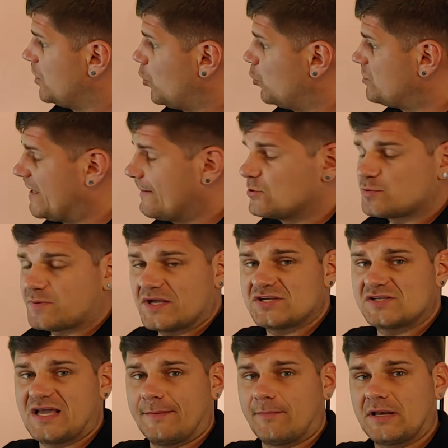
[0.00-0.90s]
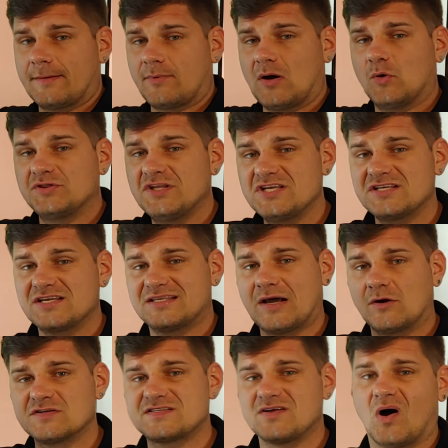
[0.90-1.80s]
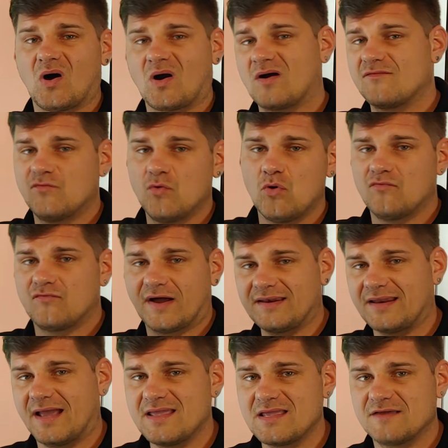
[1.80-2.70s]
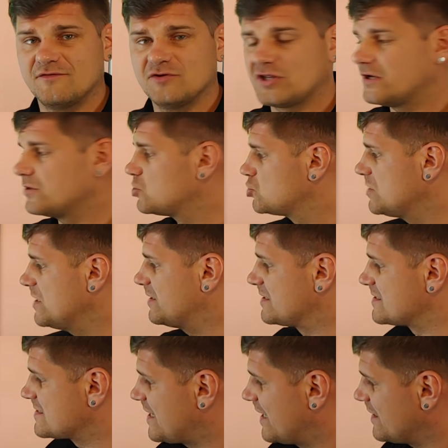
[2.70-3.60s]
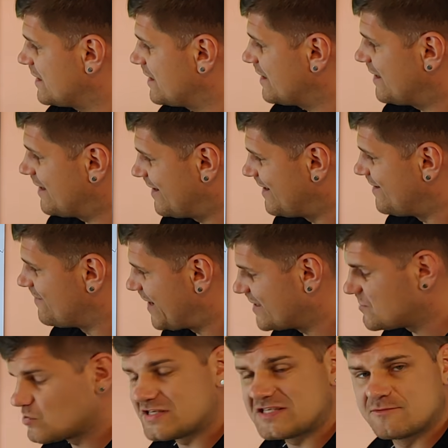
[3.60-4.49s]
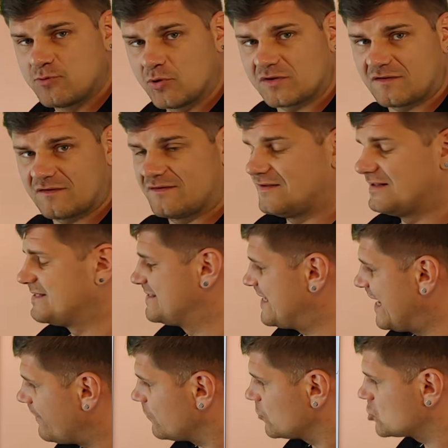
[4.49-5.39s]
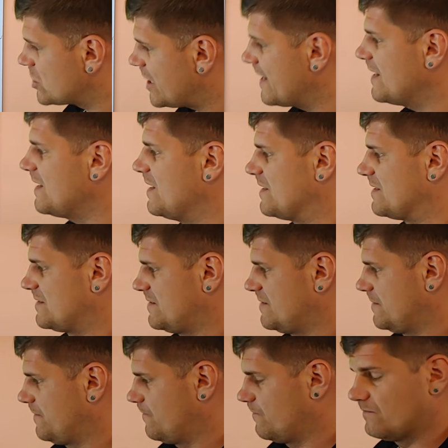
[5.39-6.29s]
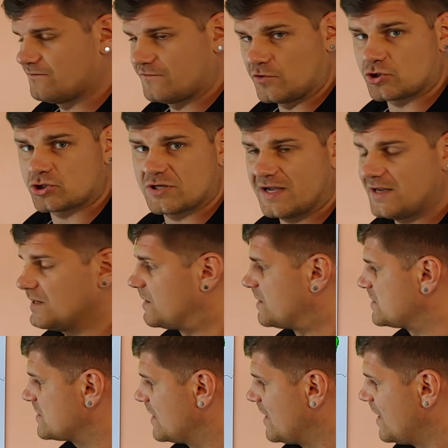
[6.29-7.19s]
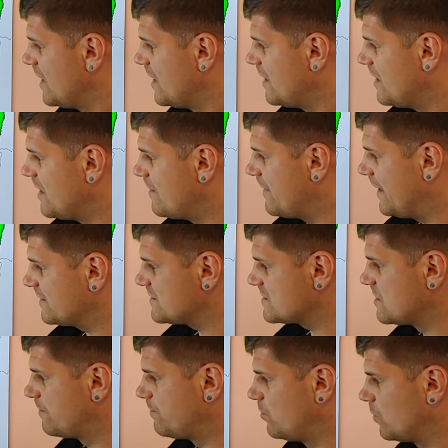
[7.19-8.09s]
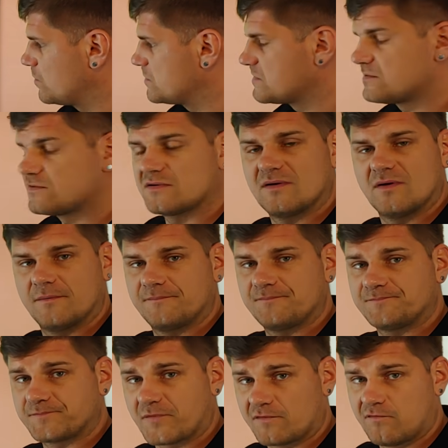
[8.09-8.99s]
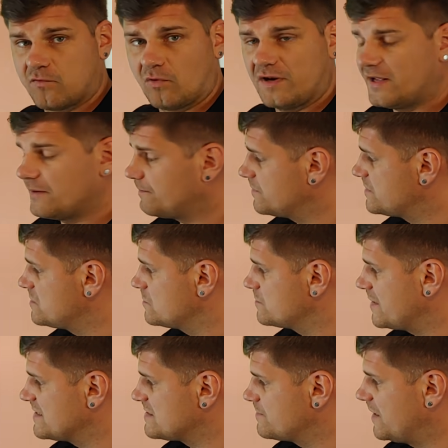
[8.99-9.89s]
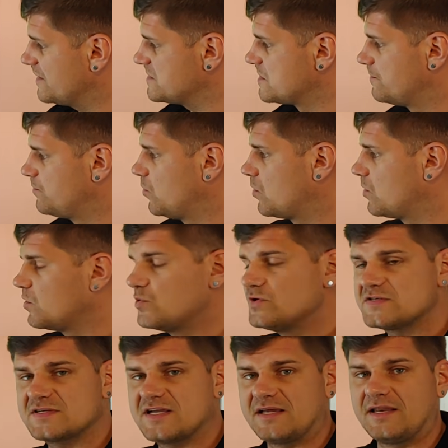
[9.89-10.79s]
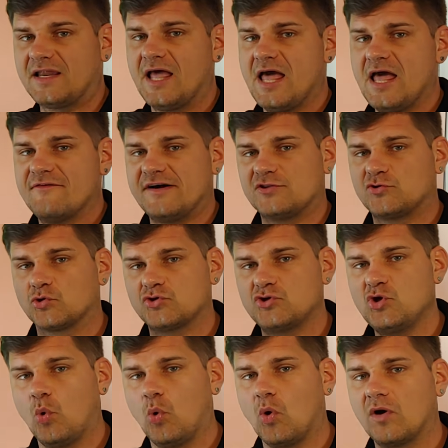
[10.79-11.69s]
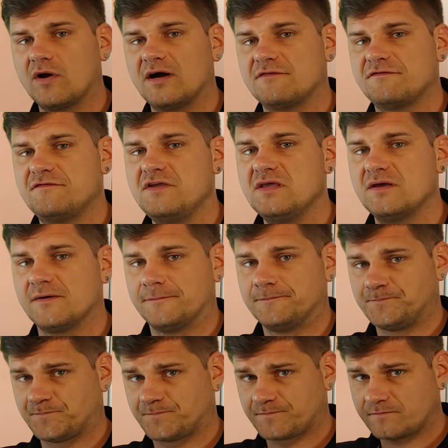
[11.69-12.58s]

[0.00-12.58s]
Und dementsprechend kann man aber auch nicht genau sagen, wo wann ein Gewitter entsteht. Das kann, also es wird sehr wahrscheinlich, wahrscheinlich im Erzgebirgsvorland beziehungsweise im Erzgebirge losgehen, weil dort die Orographie